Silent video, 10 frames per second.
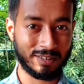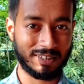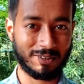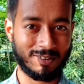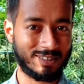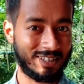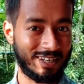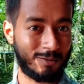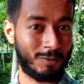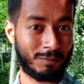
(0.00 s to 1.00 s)
আসতে চলেছে
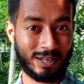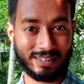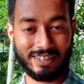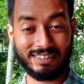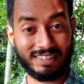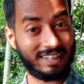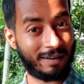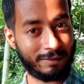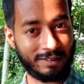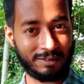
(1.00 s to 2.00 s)
খুব তাড়াতাড়ি সেটা
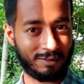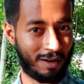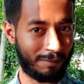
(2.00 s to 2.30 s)
আমাদের জন্য